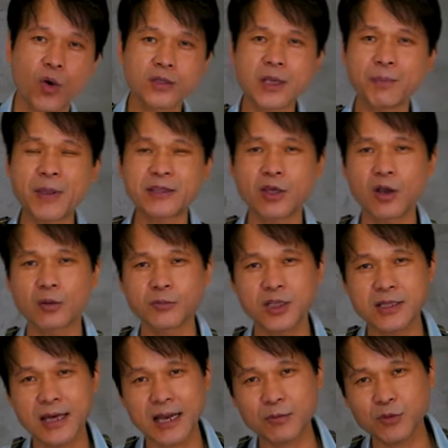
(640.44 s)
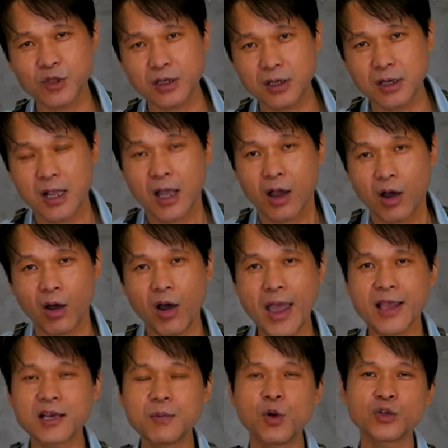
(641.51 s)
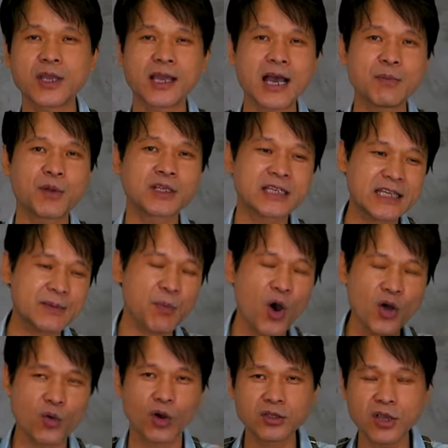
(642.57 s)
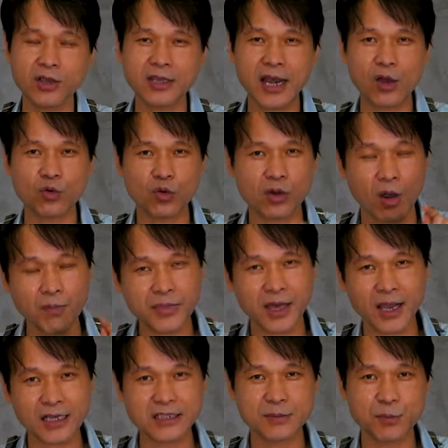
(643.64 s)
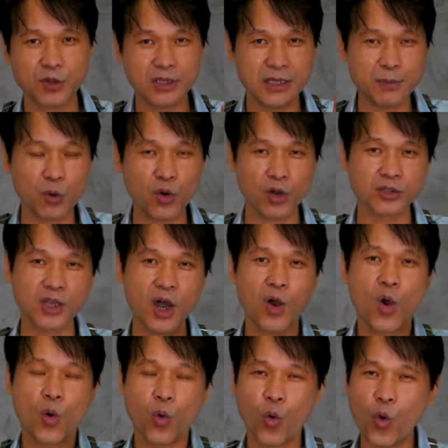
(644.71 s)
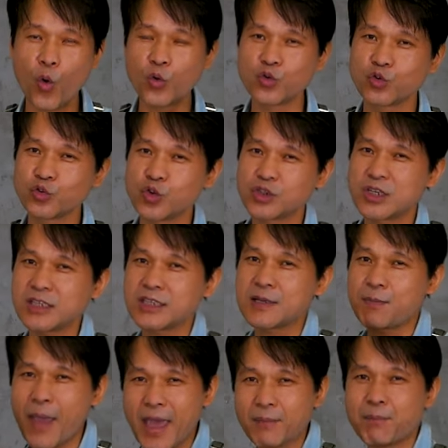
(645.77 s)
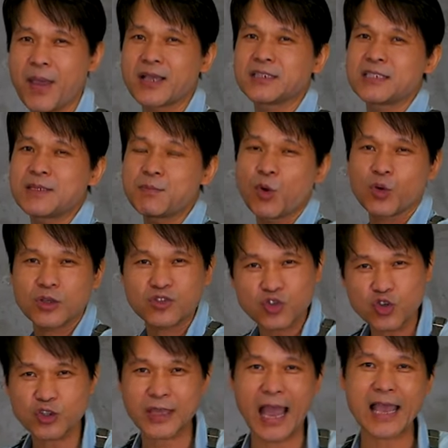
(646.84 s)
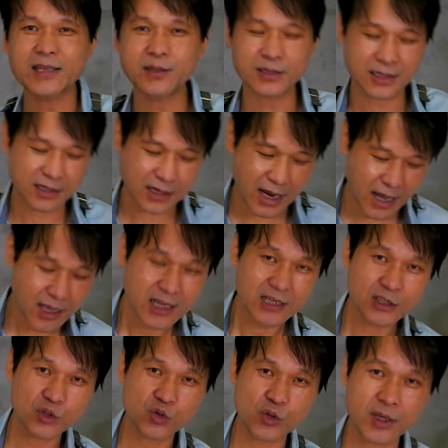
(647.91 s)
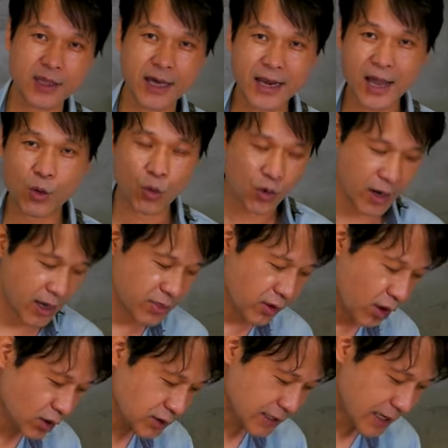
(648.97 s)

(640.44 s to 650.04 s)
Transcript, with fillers: 원형 패턴 없는 사람들 에그모드에 가면 기본 원형이라고 검색하시면 기본 원형 5, 6, 6, 7, 7, 100, 110 뭐 이렇게 쭉 다 있으니까 그 중에서 하나 골라서